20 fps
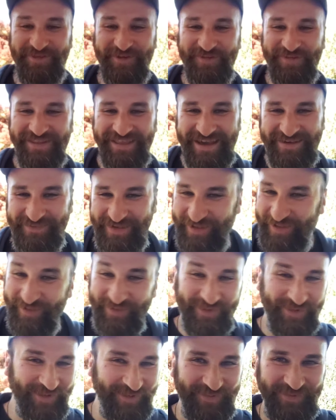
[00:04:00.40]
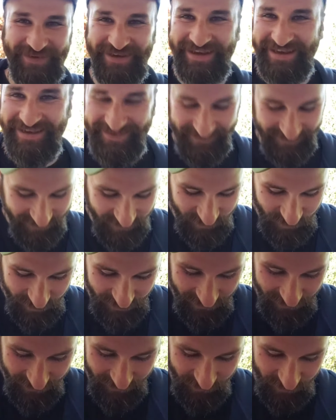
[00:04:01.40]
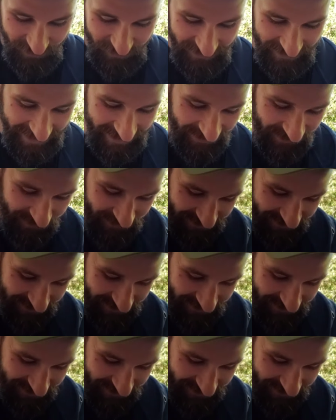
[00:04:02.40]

de un día para otro, como que murió, murió el año.